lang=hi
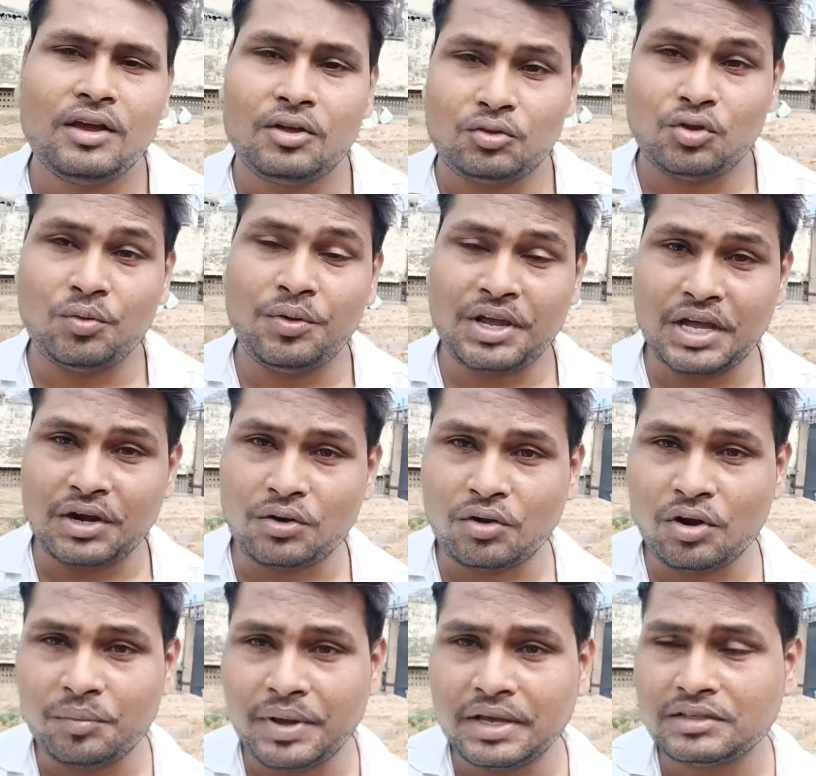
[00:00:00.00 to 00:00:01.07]
तो अभी
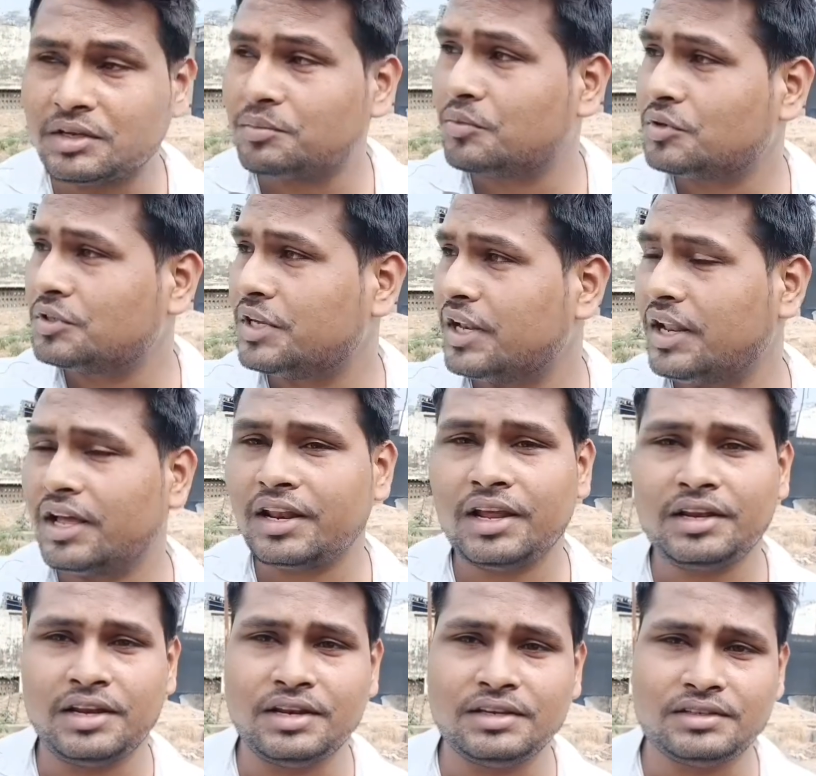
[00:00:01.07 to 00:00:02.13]
कंट्रोल में है सब कुछ क्लियर
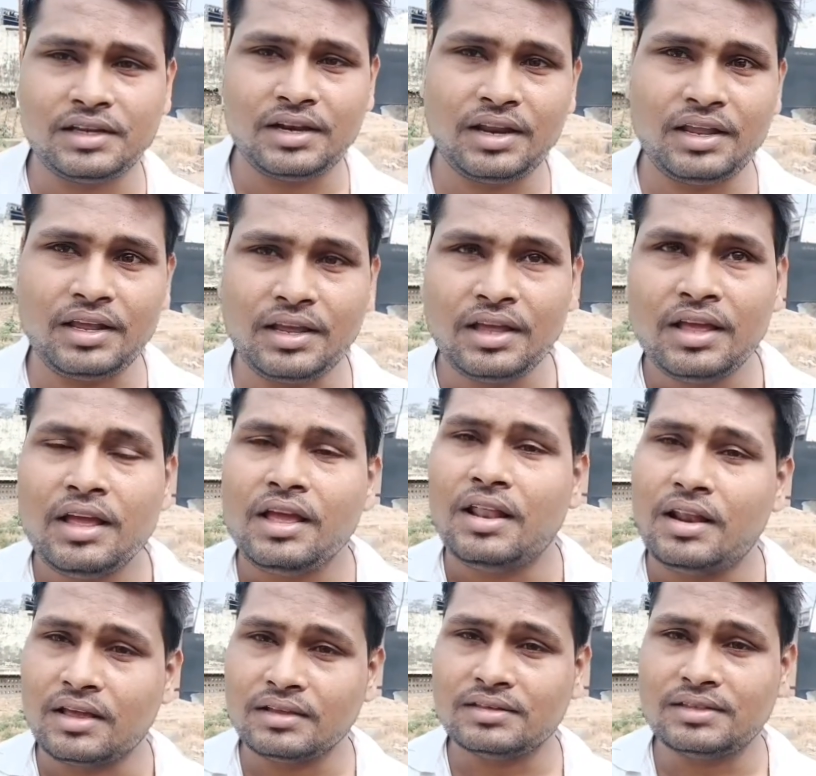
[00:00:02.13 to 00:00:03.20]
है टेंशन नहीं है
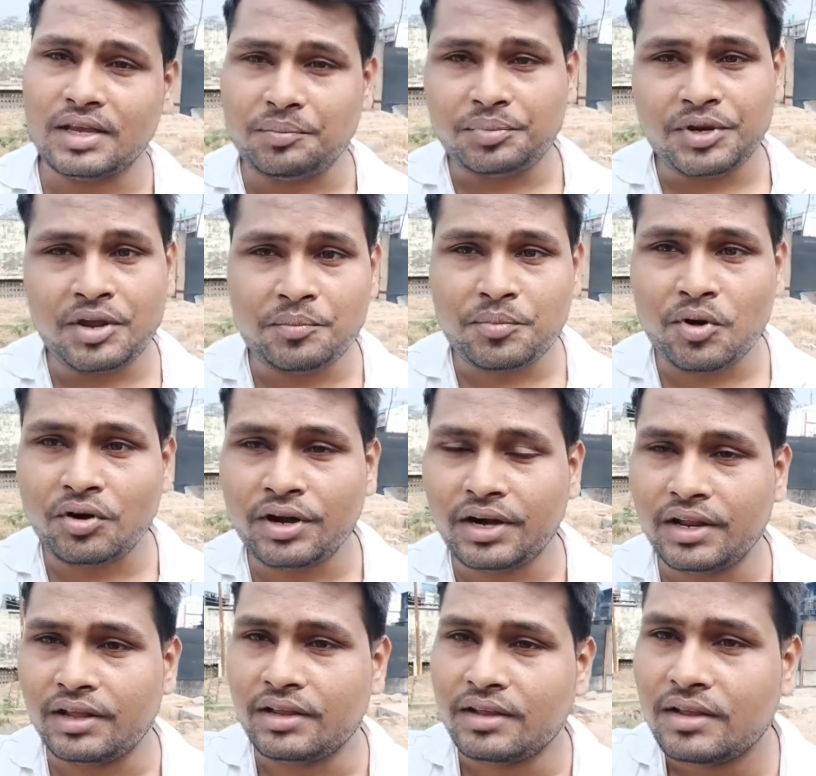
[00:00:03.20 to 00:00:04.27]
लेकिन सेफ्टी इम्पोर्टेंट
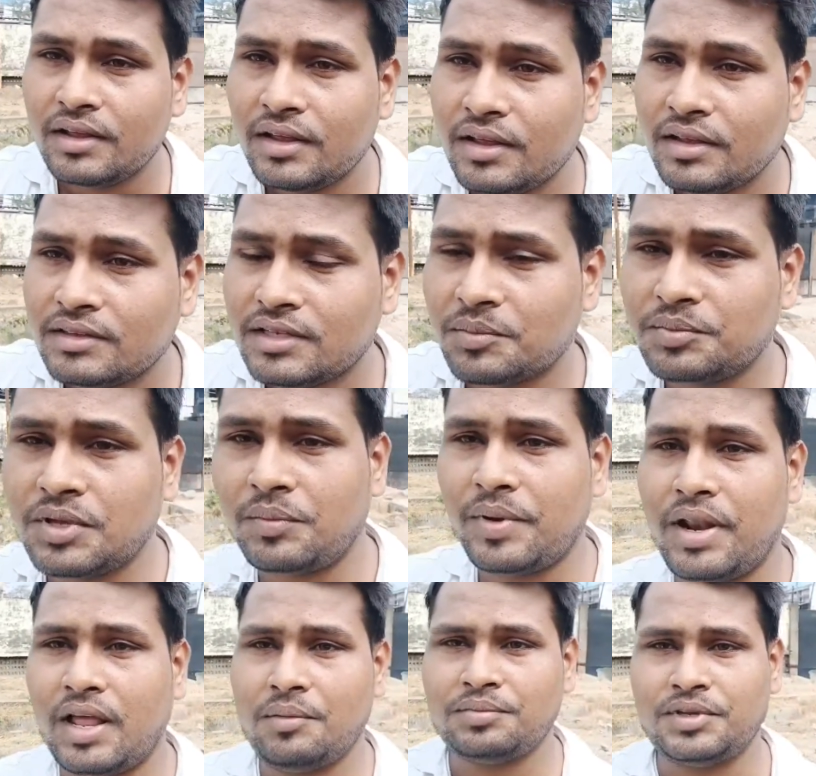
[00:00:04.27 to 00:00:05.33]
है सबसे
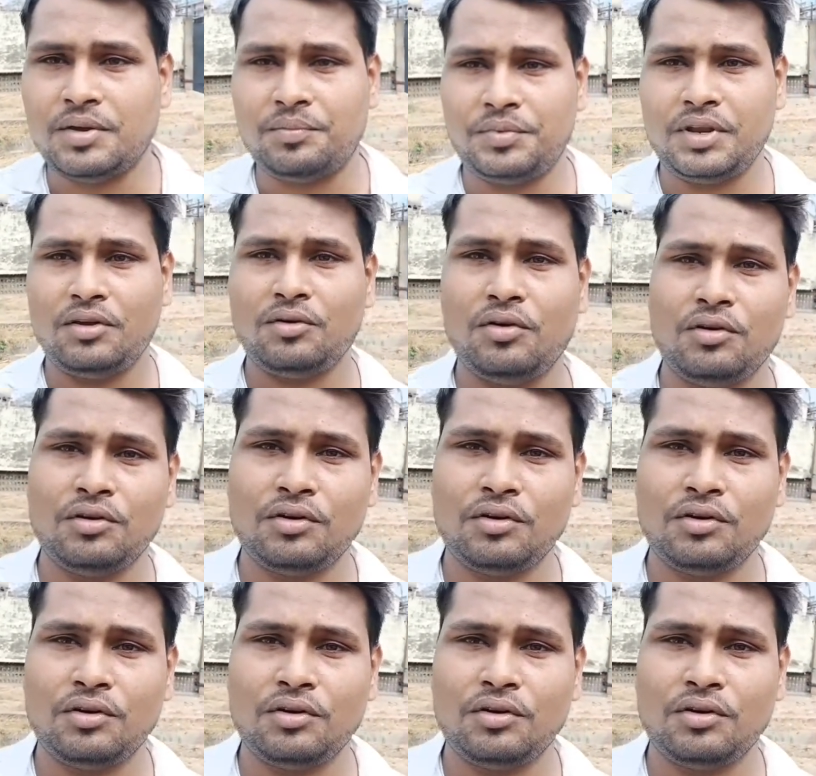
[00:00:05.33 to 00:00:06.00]
पहले आप सेफ्टी को